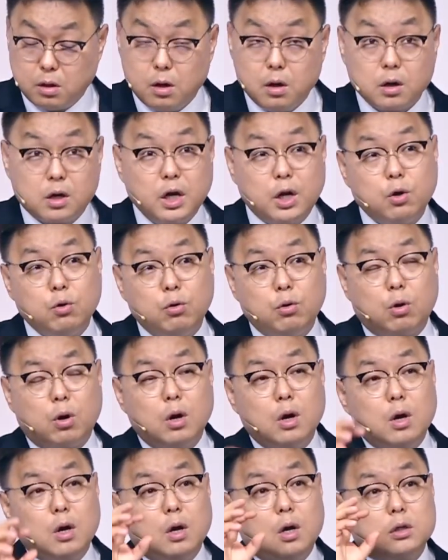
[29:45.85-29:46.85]

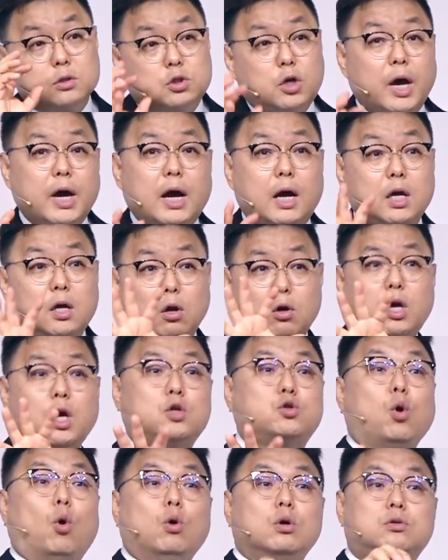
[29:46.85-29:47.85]
그리고 제가 이렇게
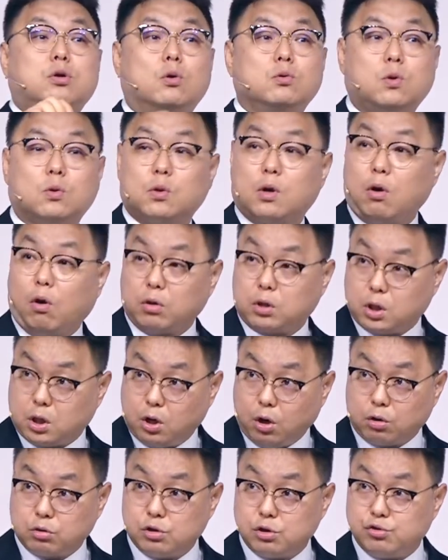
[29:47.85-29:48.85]
좋은 성도들을
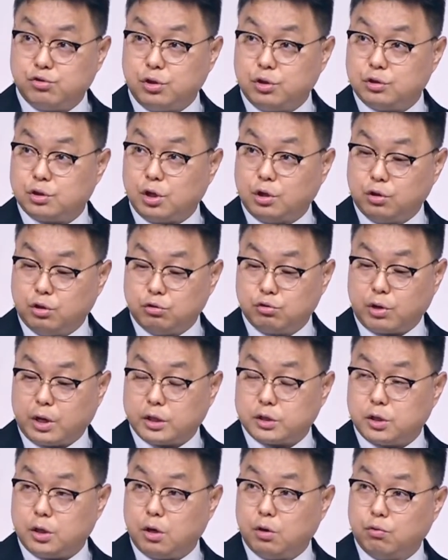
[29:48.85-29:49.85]
어떻게 얻을 수 있었는 줄
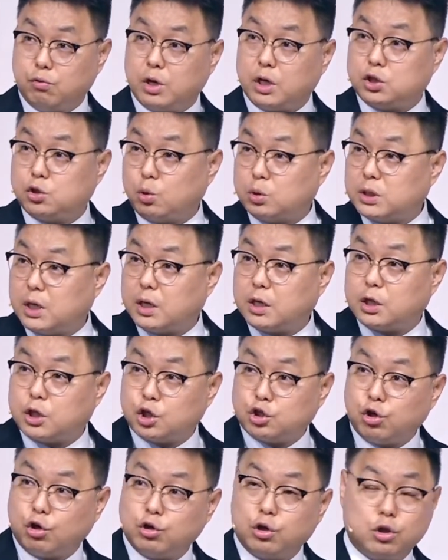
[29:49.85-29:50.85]
아세요? 우리 초창기 때
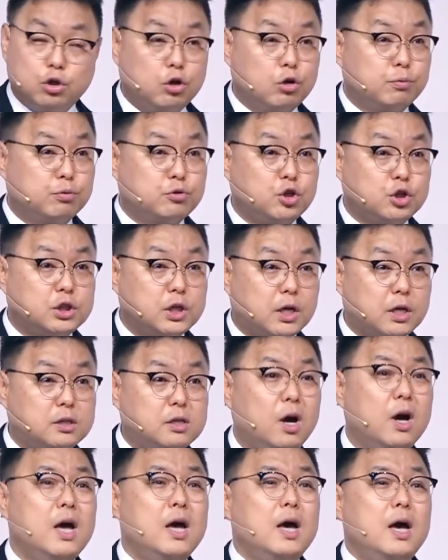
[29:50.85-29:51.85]
청년들로부터 시작해서
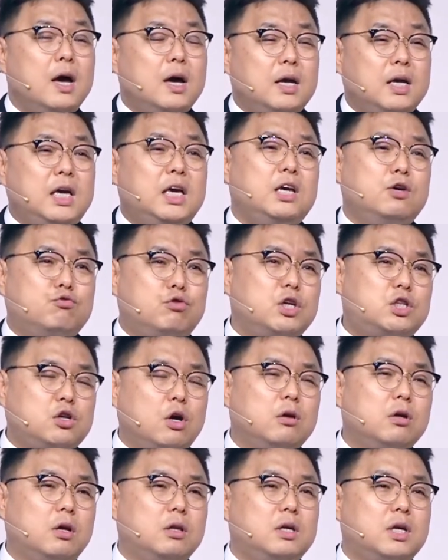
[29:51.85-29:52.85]
이 우리
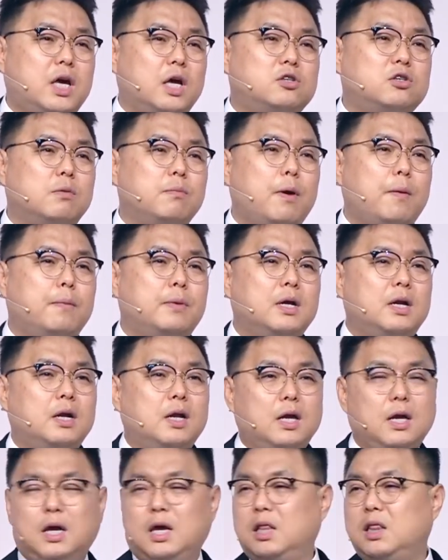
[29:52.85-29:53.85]
청년들 개척
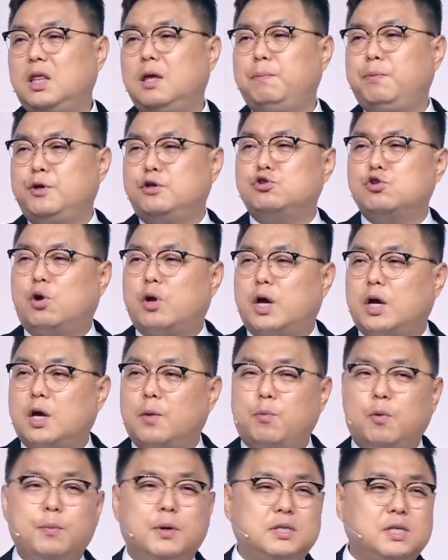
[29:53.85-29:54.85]
멤버들 인디비주얼하게
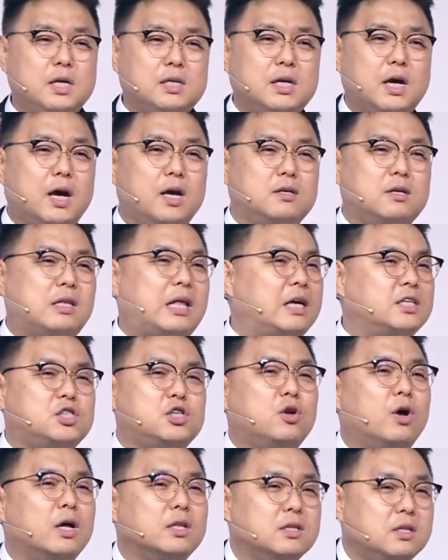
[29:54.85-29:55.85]
보면 세상에서 다
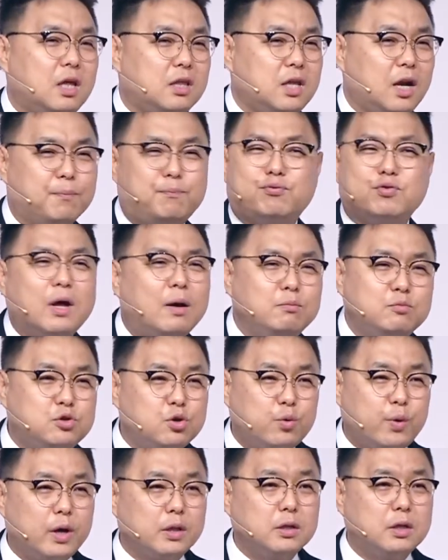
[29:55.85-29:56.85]
싫어하는 애들이에요.
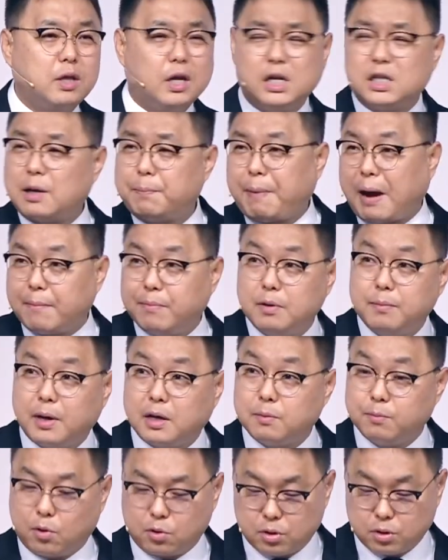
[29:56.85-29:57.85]
부담스러워하는 애들. 일단 밥을
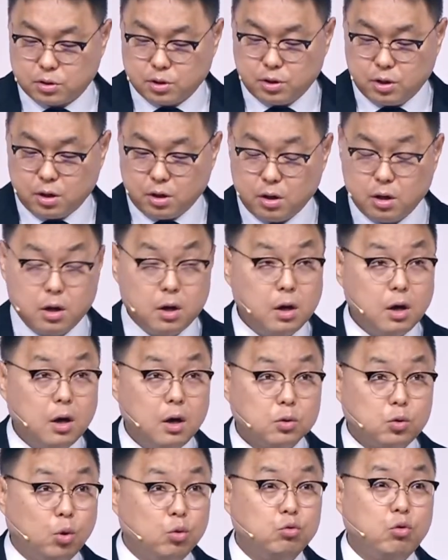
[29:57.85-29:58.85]
많이 먹거든요.
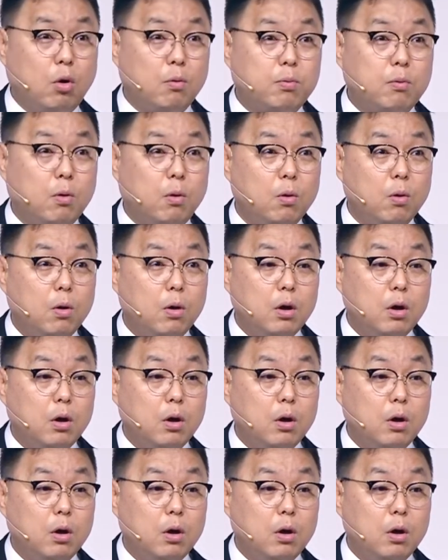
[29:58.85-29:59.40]
돈도 없고.